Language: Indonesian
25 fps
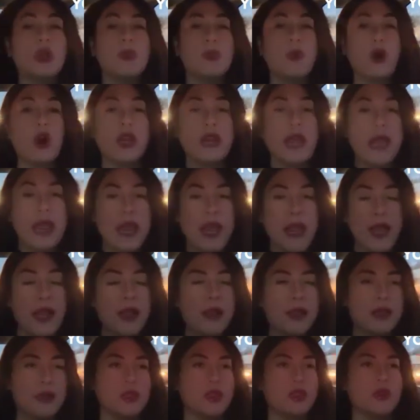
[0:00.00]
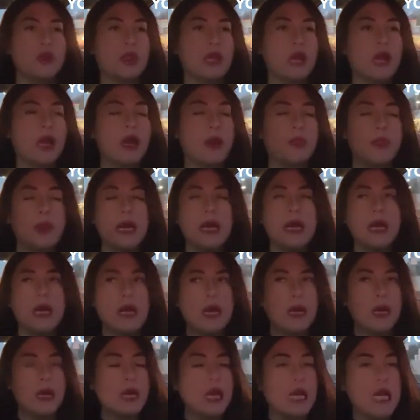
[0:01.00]
remodel gitu ya apa
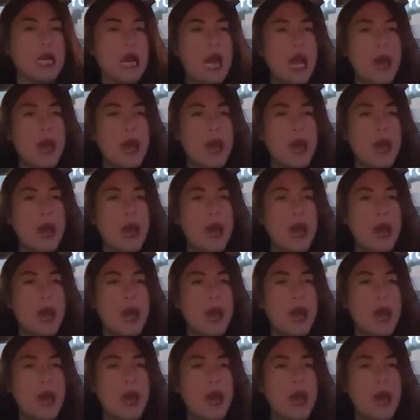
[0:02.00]
uh,